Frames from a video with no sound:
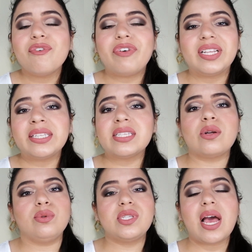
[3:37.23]
faltantes
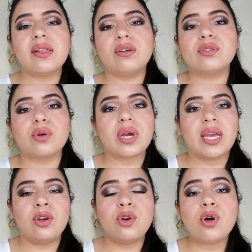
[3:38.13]
anunciados o
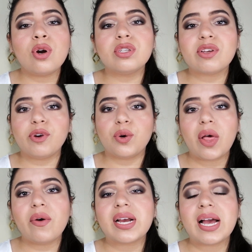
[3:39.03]
que no nos han
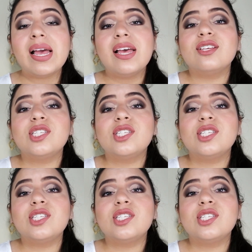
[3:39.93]
figurado acá